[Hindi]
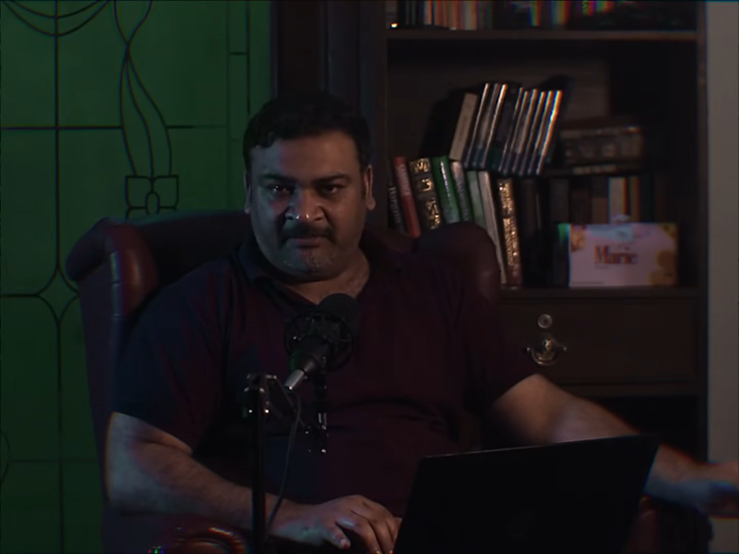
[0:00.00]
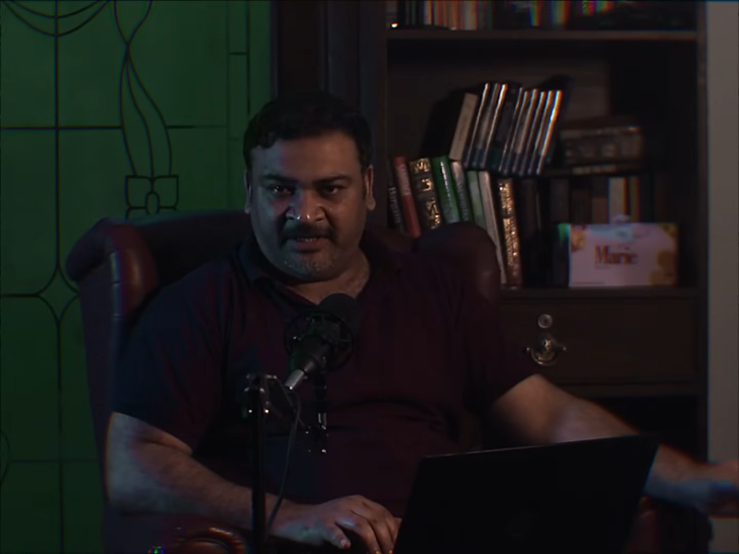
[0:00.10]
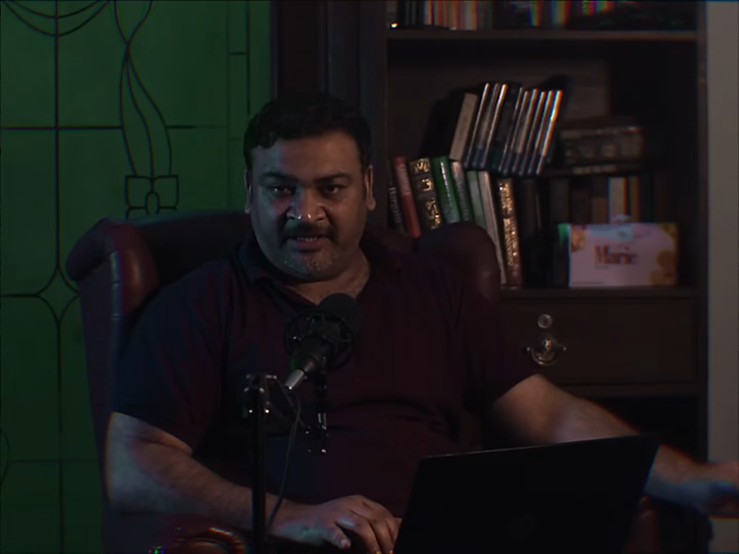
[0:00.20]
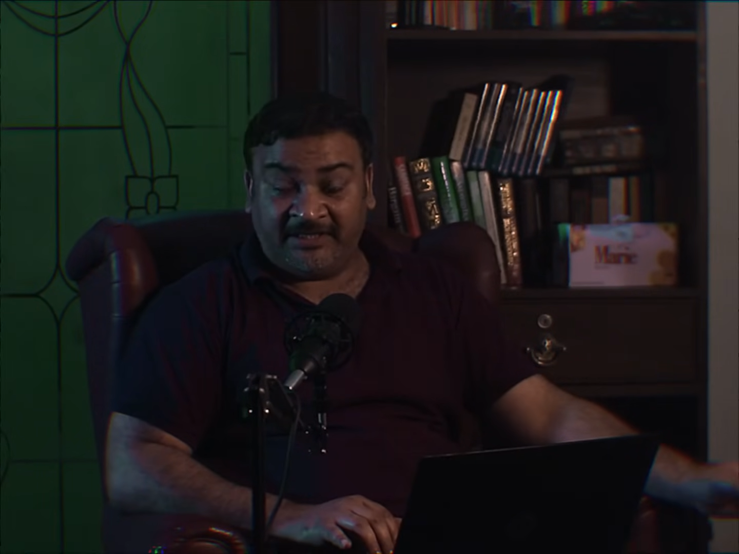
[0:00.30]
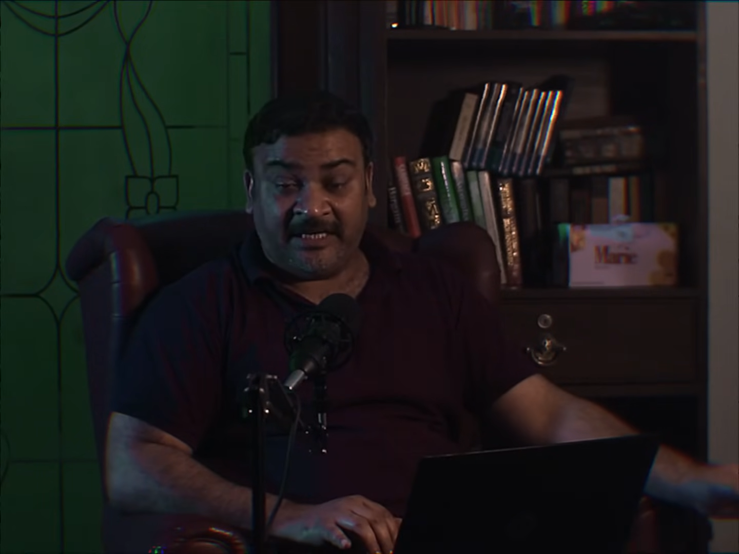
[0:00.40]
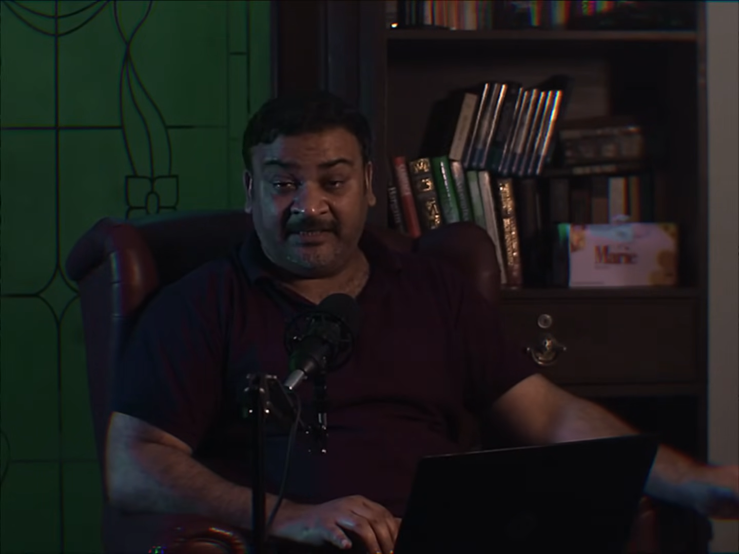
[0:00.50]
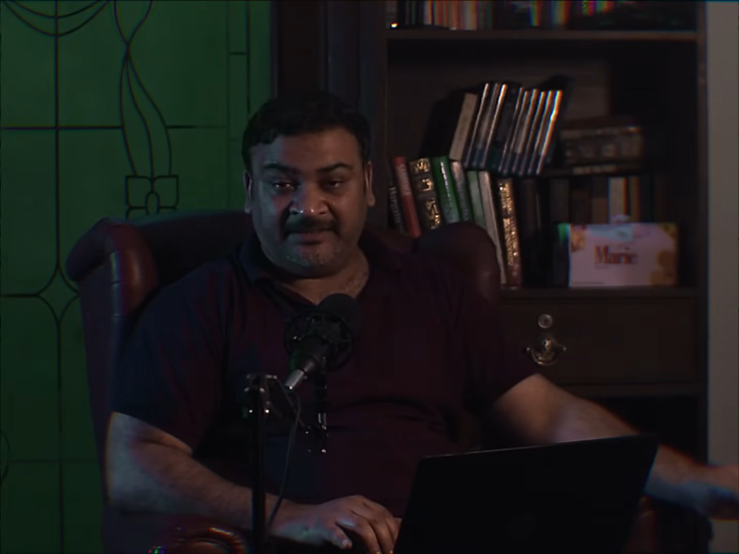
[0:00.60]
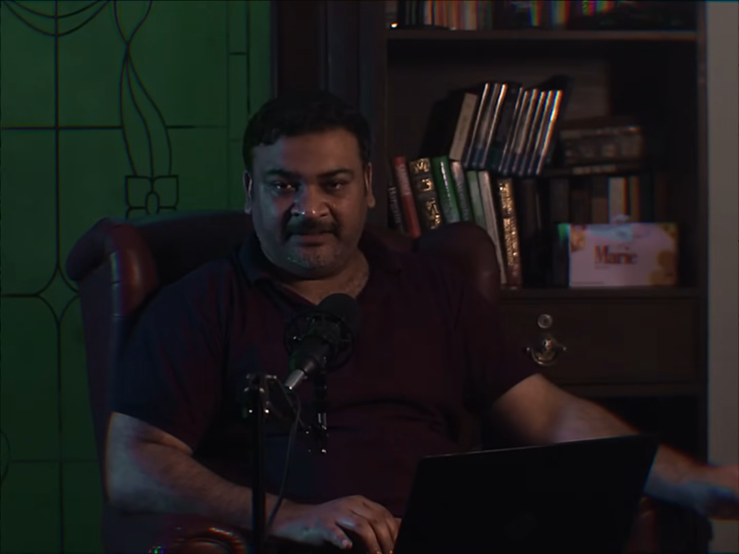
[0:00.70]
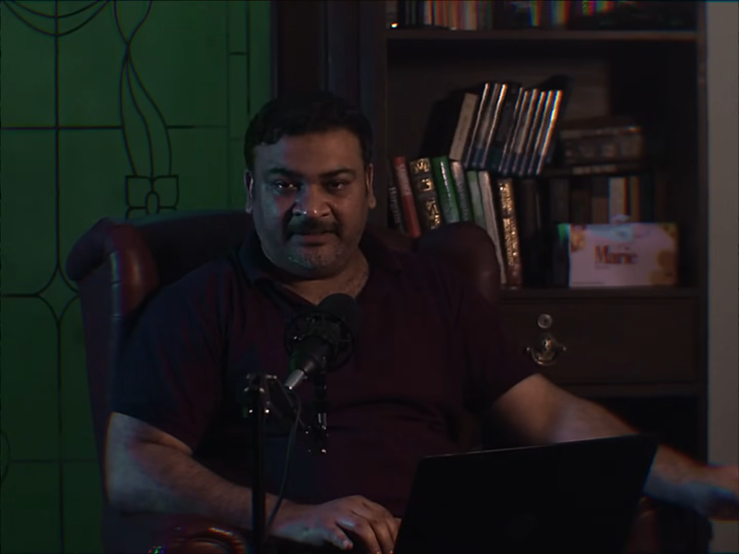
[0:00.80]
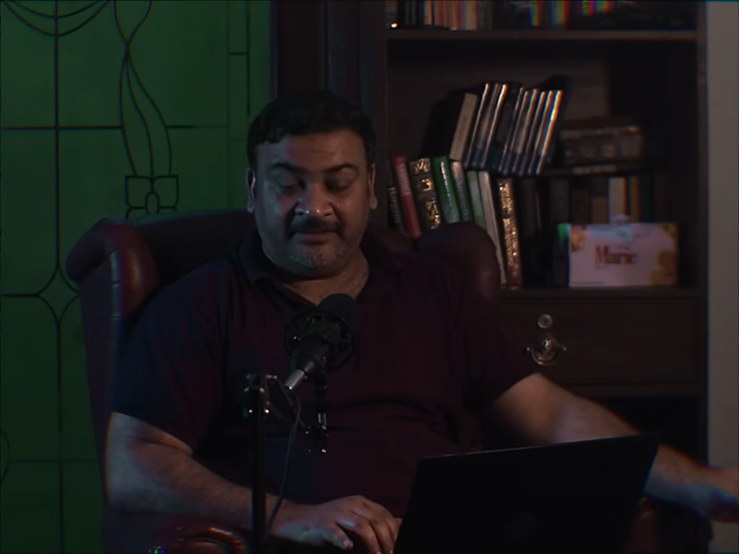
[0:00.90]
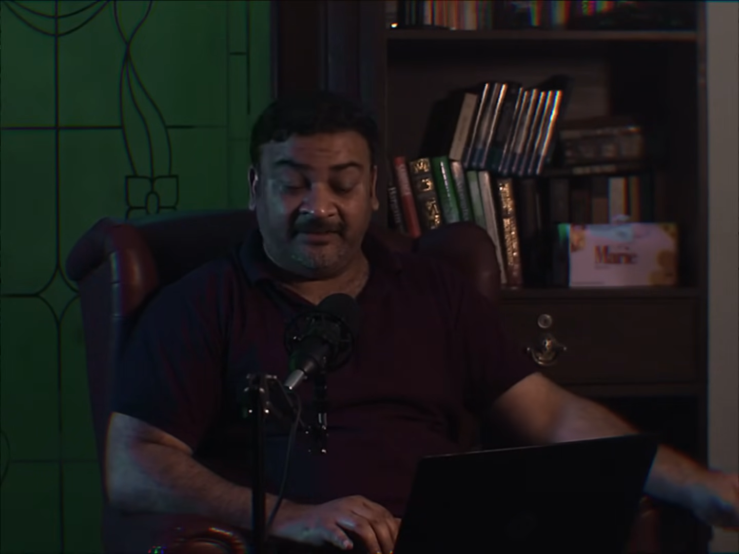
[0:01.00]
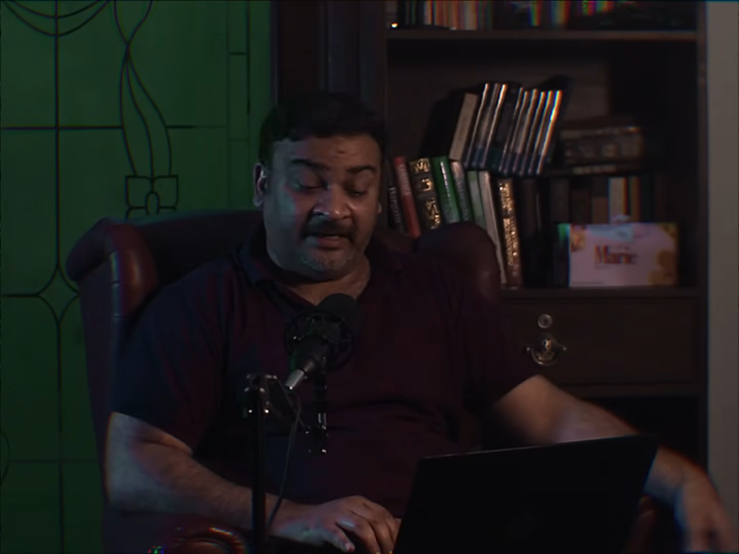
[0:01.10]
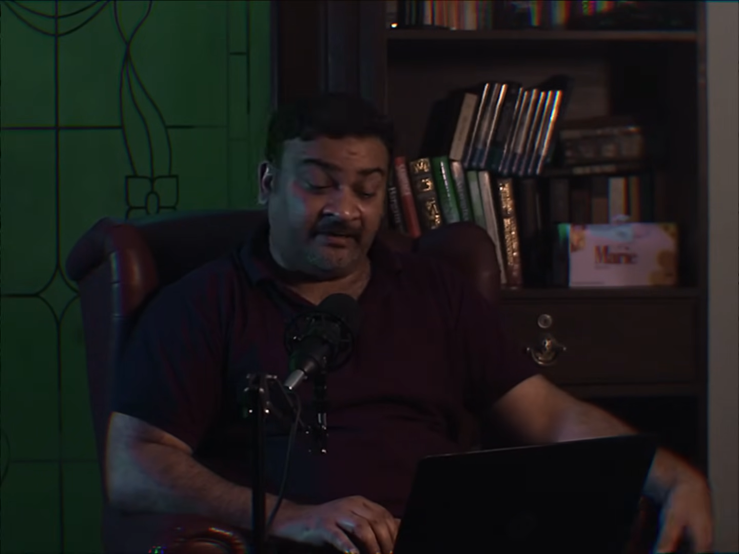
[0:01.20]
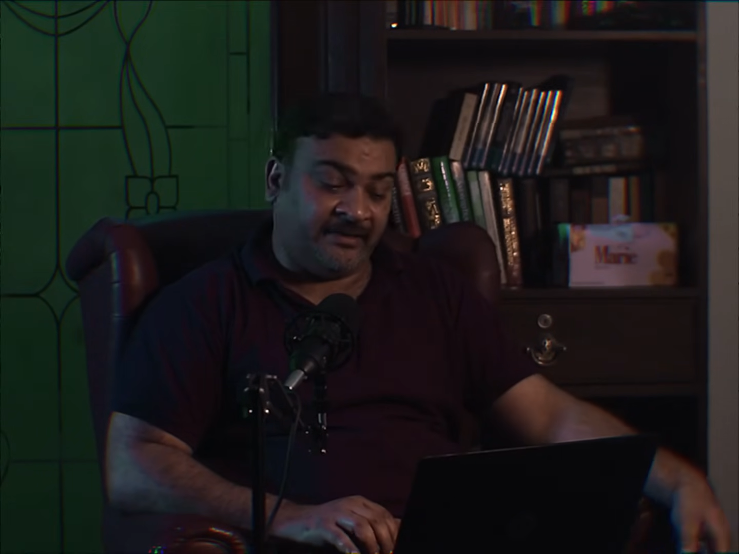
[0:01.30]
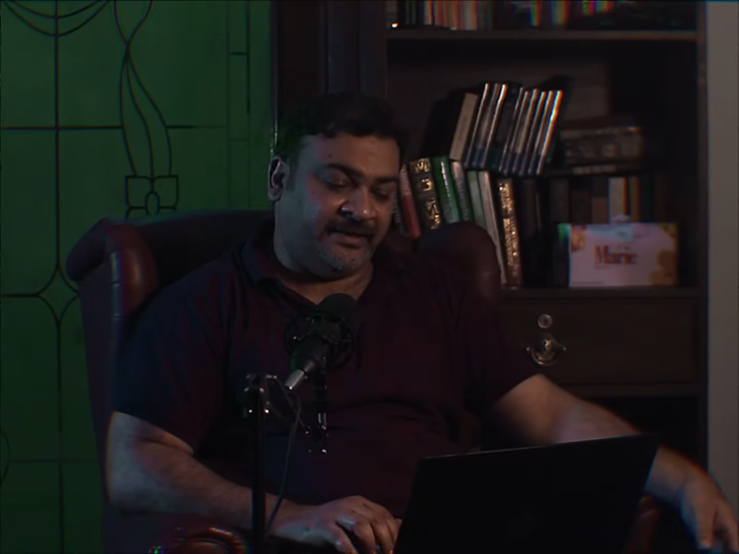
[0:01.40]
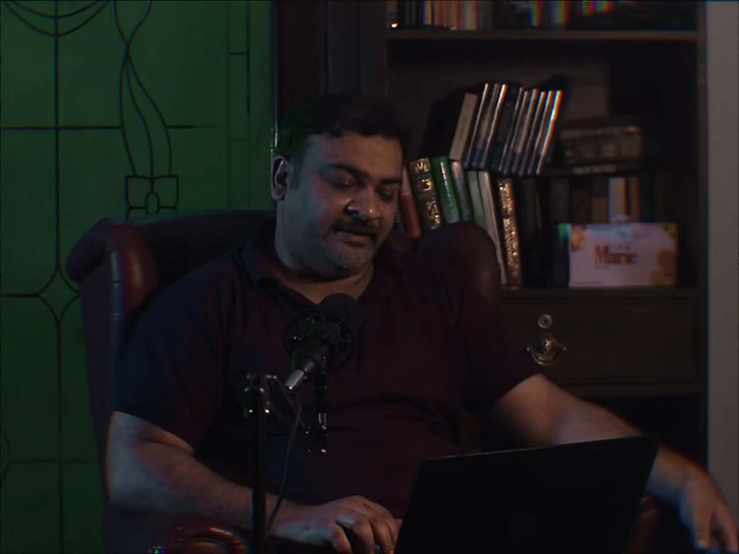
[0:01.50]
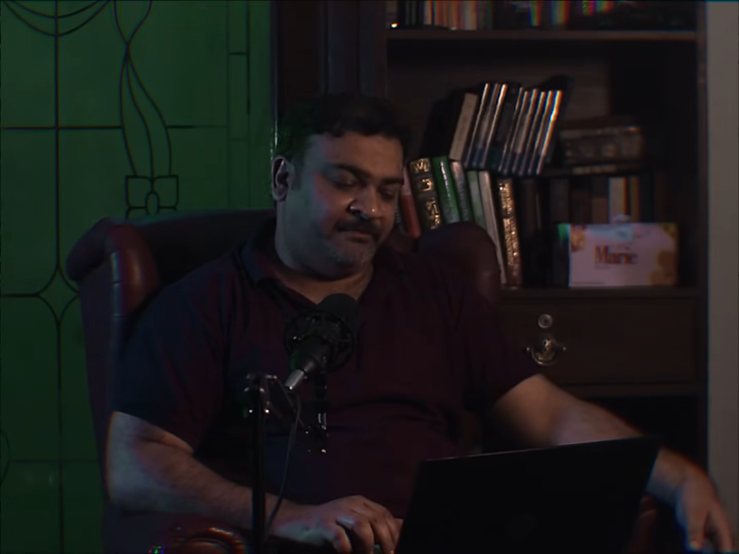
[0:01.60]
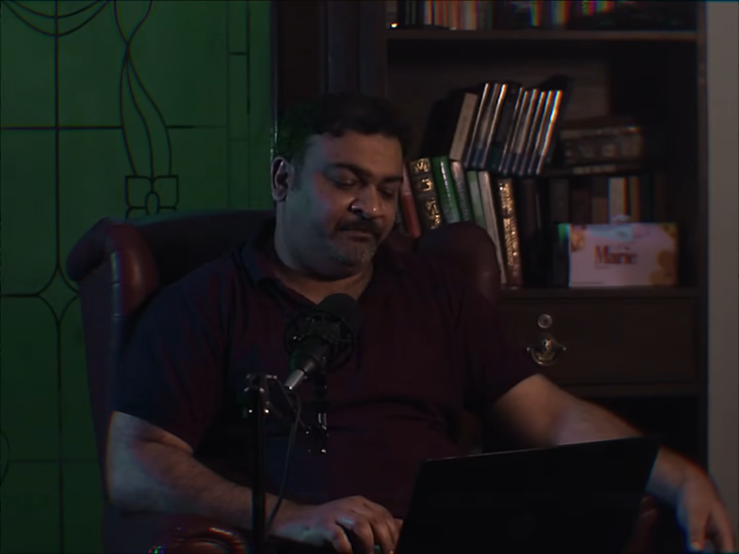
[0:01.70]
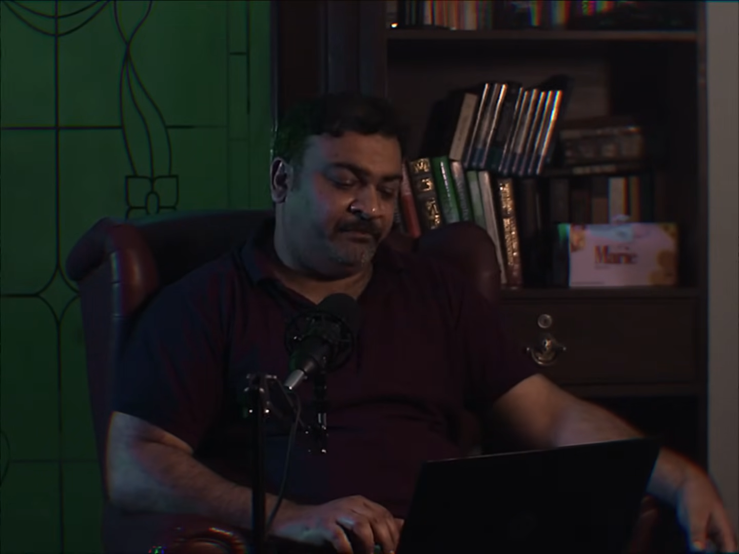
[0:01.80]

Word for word: कमरे की जाने से डरते हैं